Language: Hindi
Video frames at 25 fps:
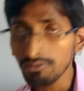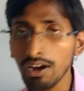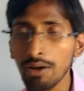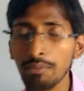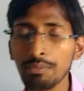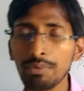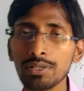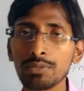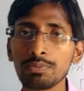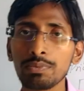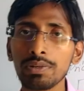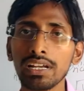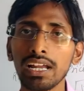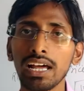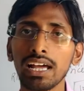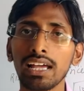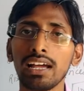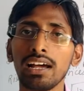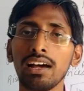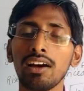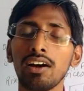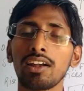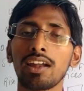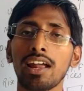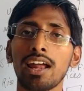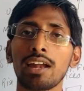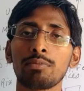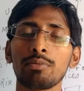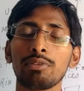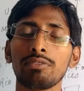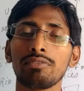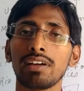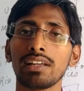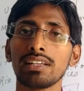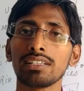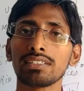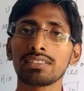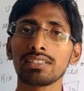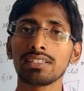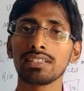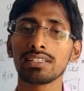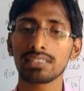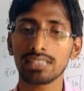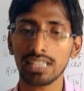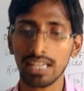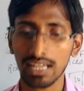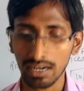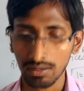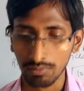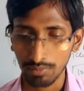वापस फिर आया और आर्मी वाले से ये
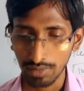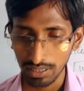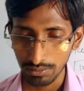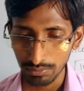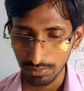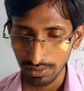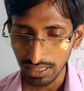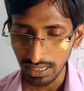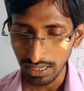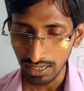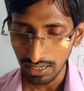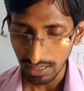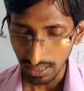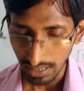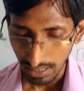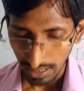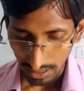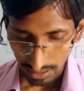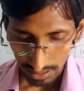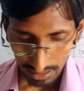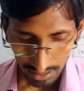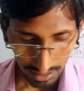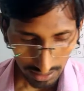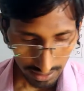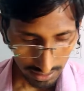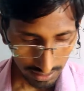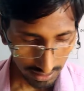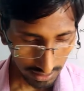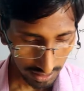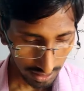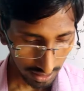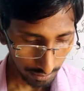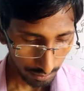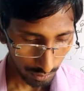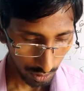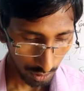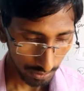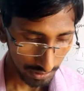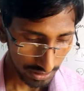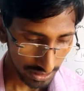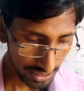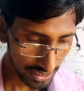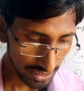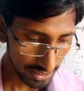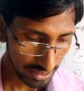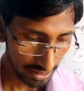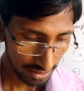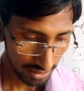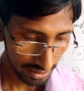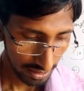सारा बात बताया कि किसी तरह हमको
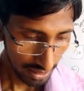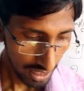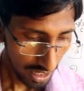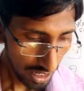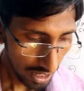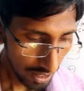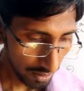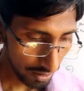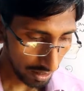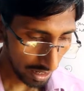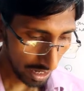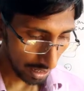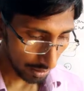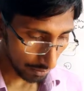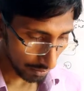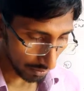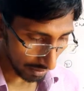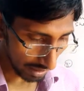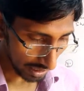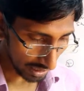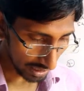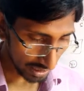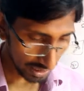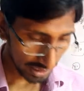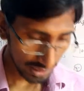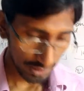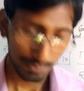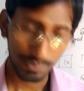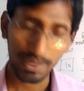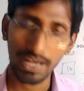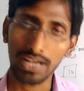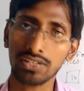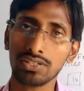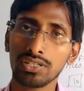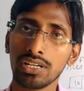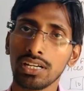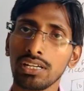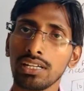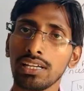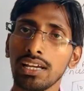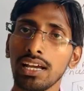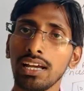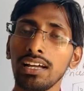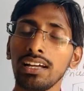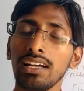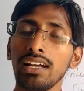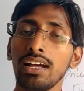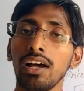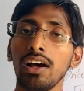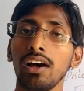बचाइए और आर्मी वाले ने इस पर एक्शन
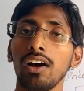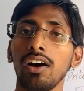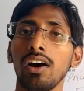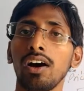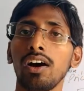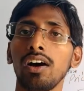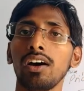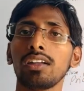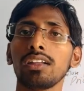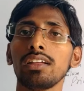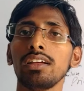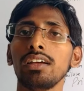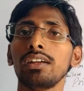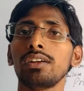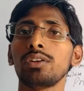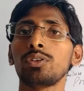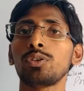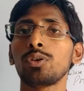लिया और